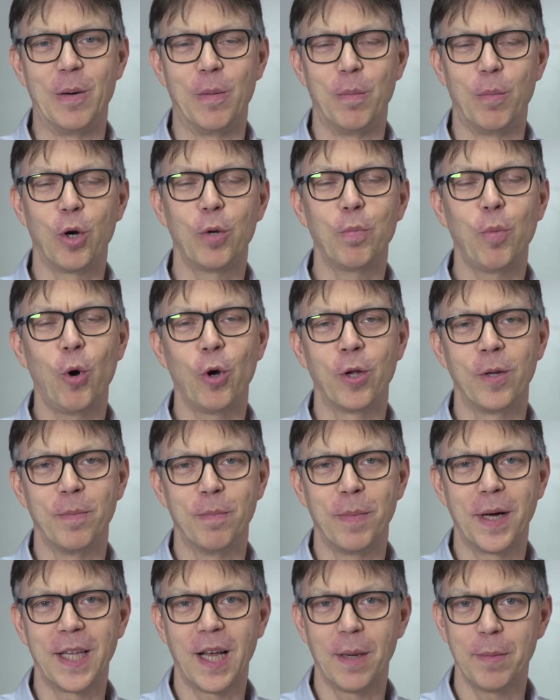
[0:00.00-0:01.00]
Moin Moin,
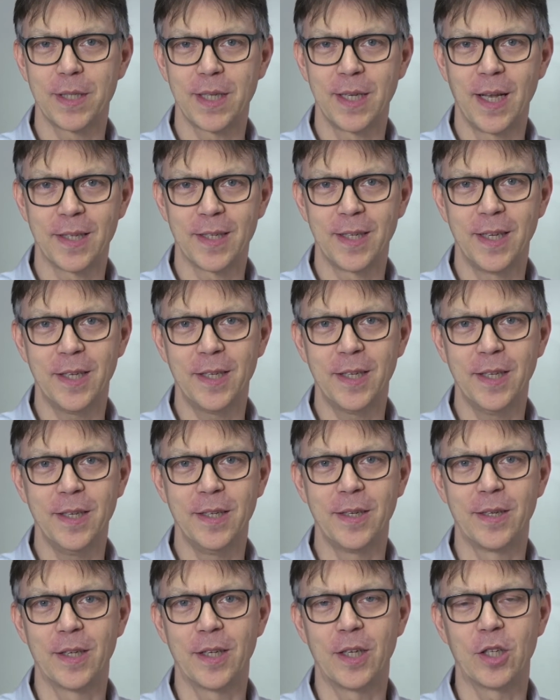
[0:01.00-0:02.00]
mein Name ist Lars Hirte,
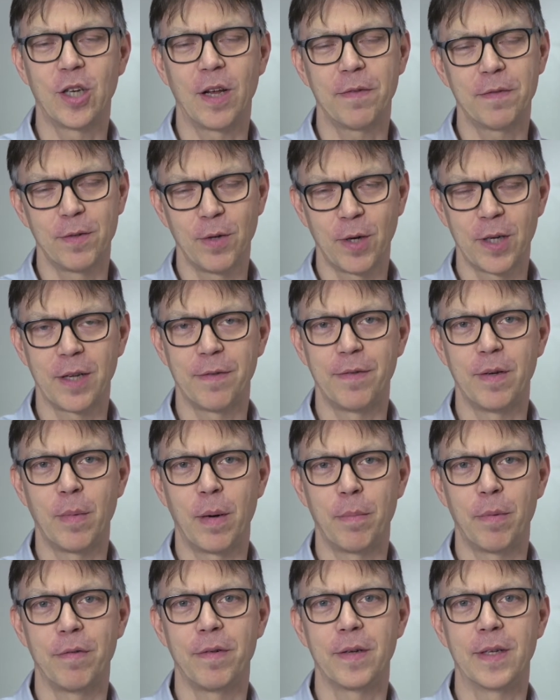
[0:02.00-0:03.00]
Geschäftsführer der
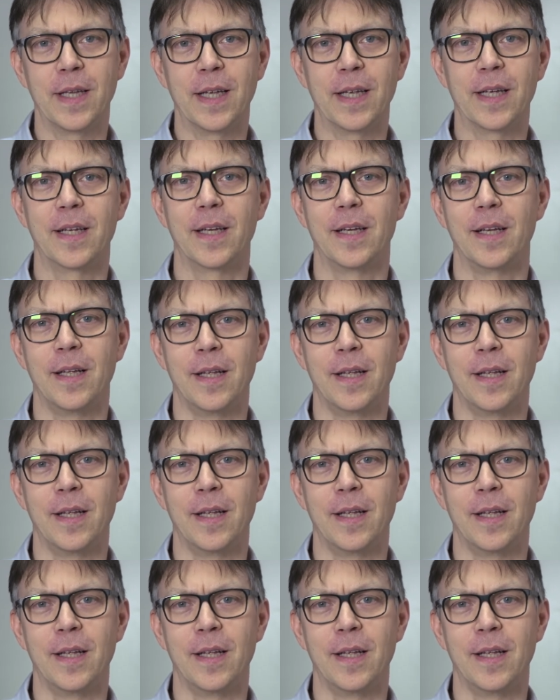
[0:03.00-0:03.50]
Firma Bofferding.